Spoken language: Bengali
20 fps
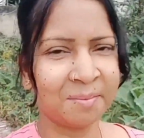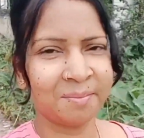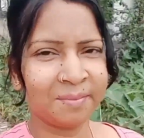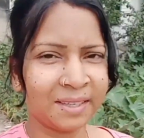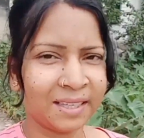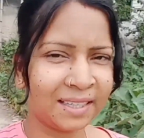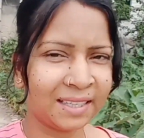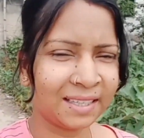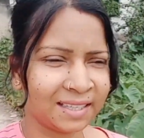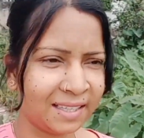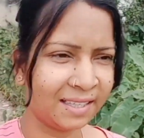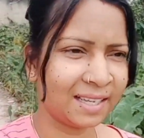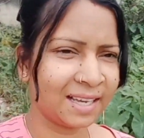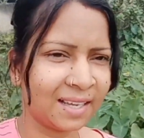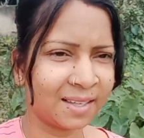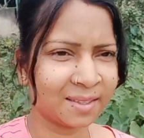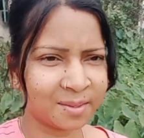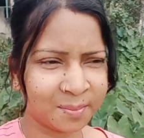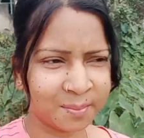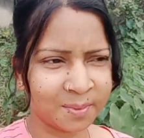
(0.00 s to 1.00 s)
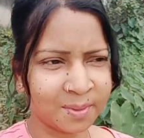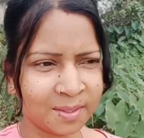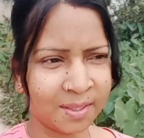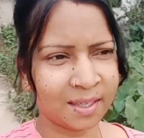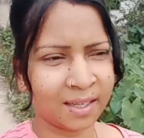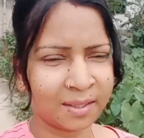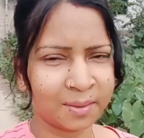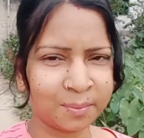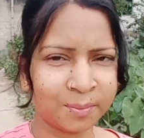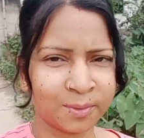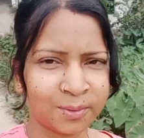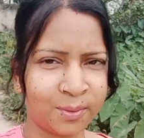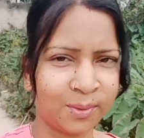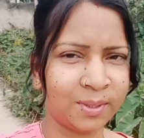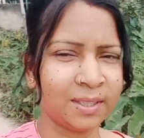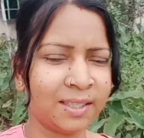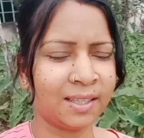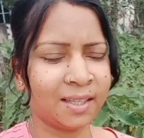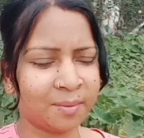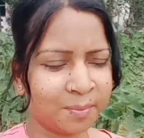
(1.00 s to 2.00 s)
মেয়েকে নিয়ে আসবো হাত মুখ
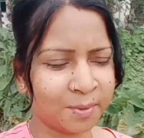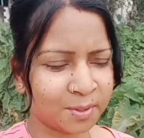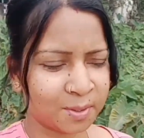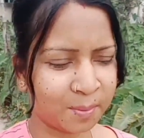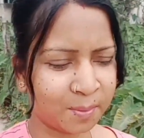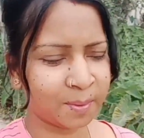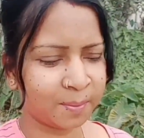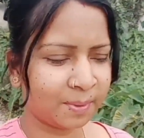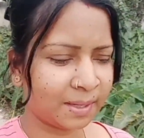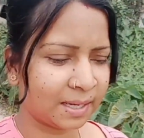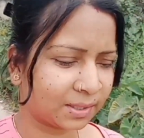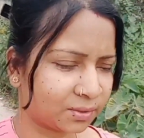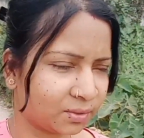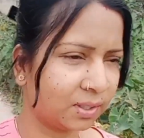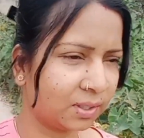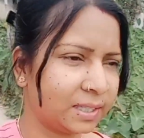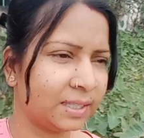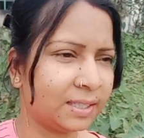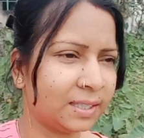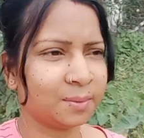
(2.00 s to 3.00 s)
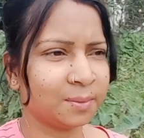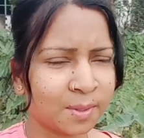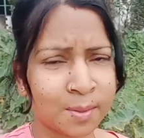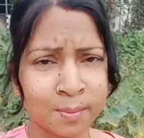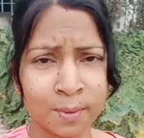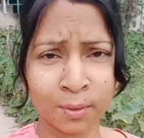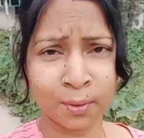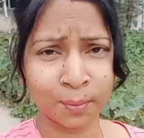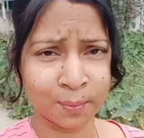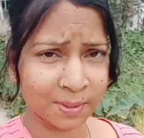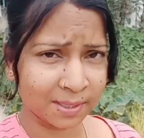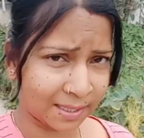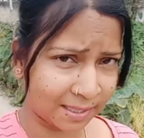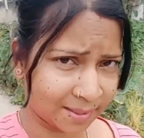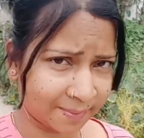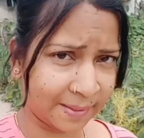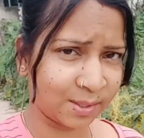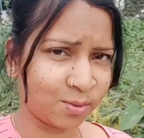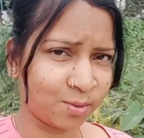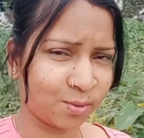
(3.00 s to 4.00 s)
ধুয়ে তারপর সবাই মিলে একসঙ্গে খেতে বসবো তোমার
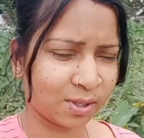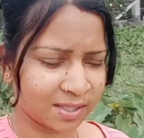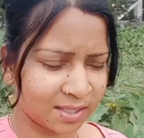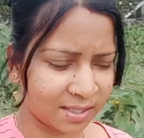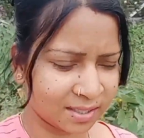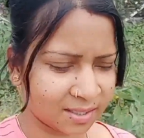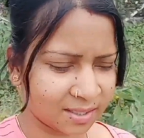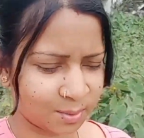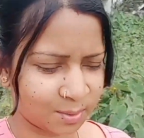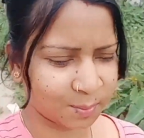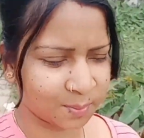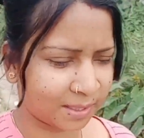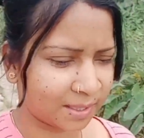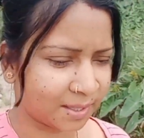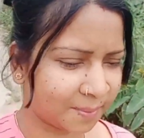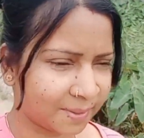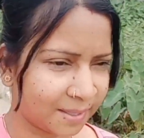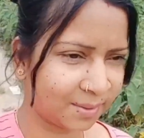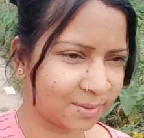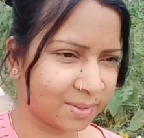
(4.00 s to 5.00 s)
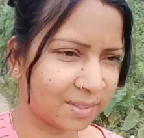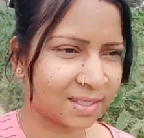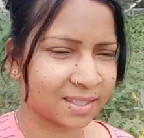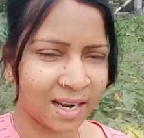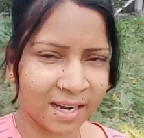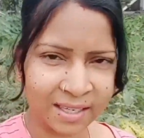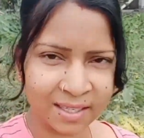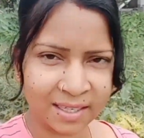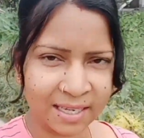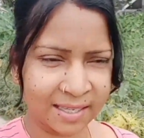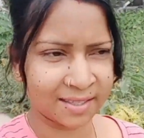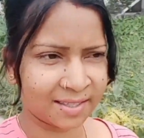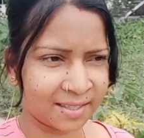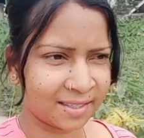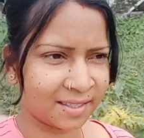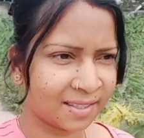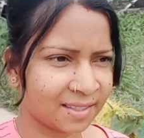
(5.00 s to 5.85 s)
দাদাভাই চলে এসেছে তোমার দাদাভাই এখন সানে গেছে